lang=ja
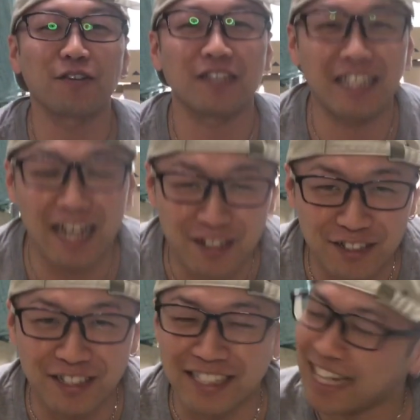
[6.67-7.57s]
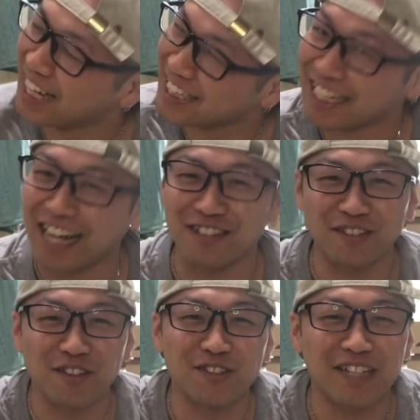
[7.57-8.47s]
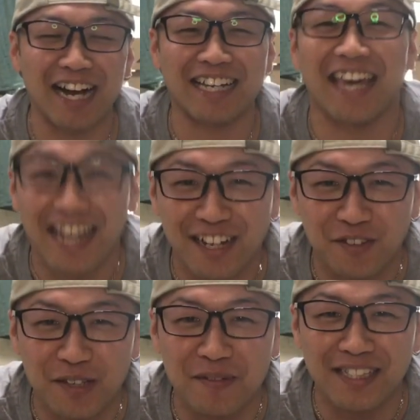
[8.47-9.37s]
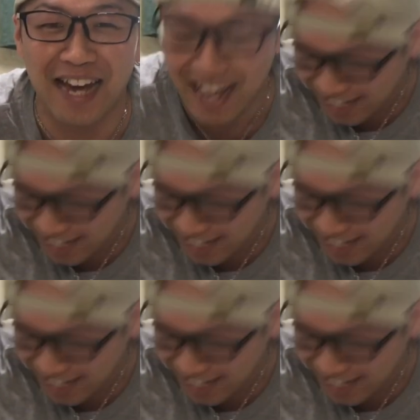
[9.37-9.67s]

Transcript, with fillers: 日の企画、いや、企画というか、経過と言いますか、